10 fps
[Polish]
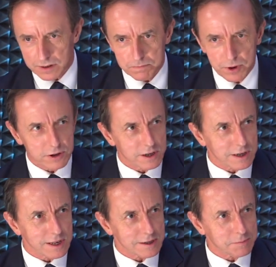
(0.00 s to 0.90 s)

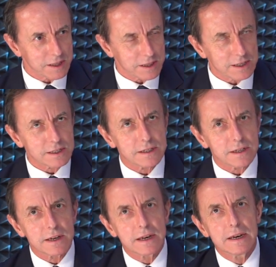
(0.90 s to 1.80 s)
pionier
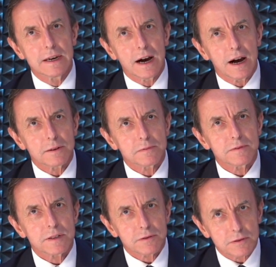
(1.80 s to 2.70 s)
transplantacji. A on
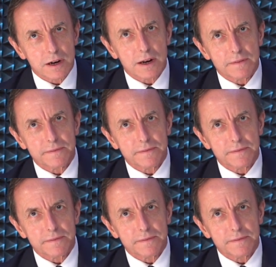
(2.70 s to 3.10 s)
mówi, słuchaj,